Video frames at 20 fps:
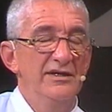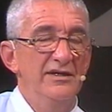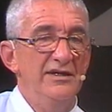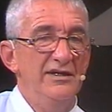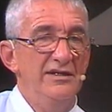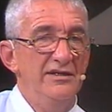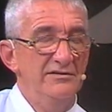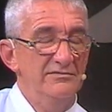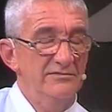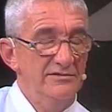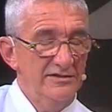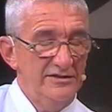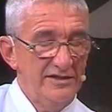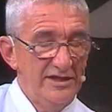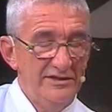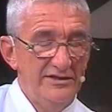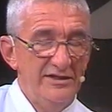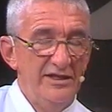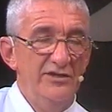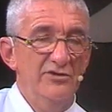Y
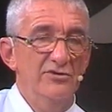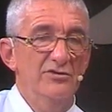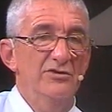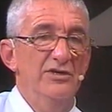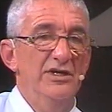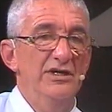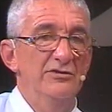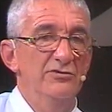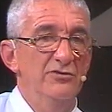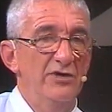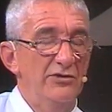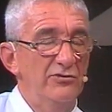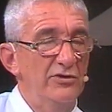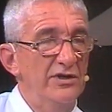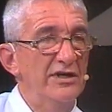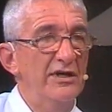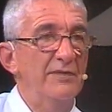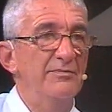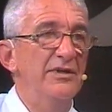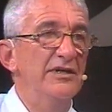reitero, ¿eh? no hago
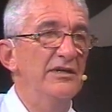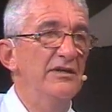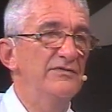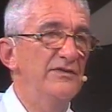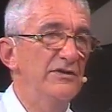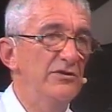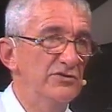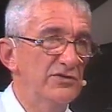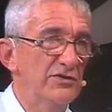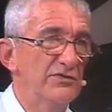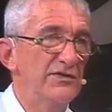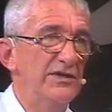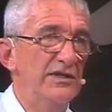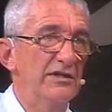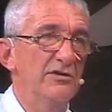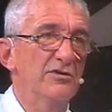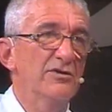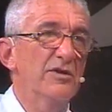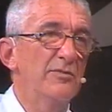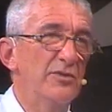hincapié en la filosofía,
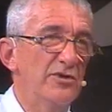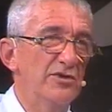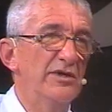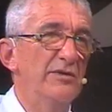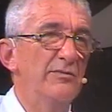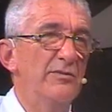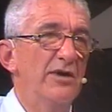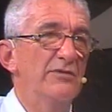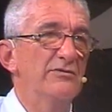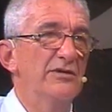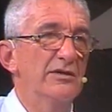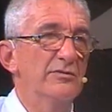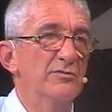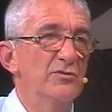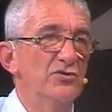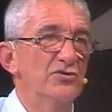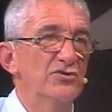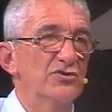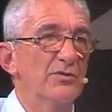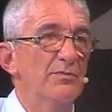de lo que podríamos hablar
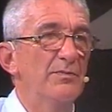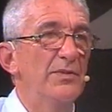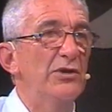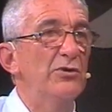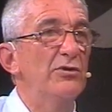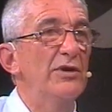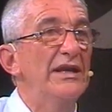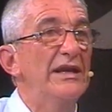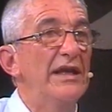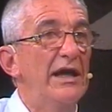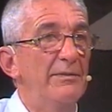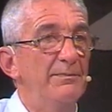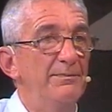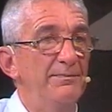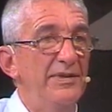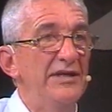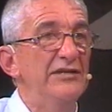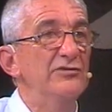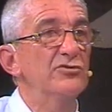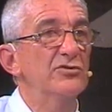mucho, pero el
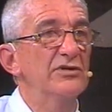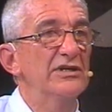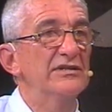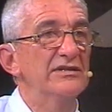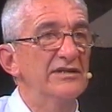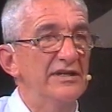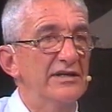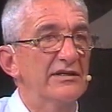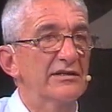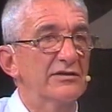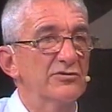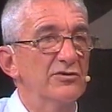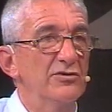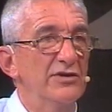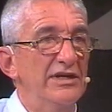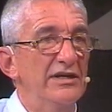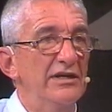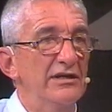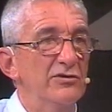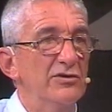aspecto externo
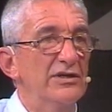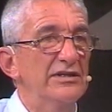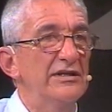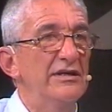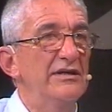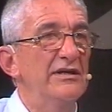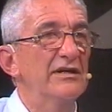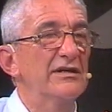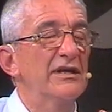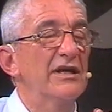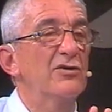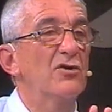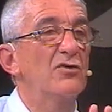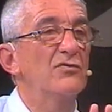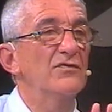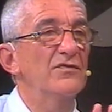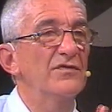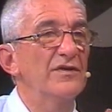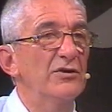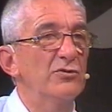era lo que tenía que
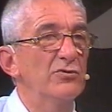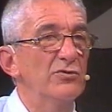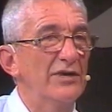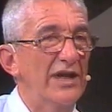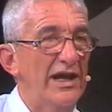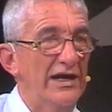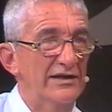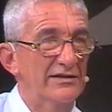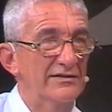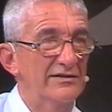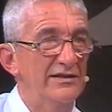configurar,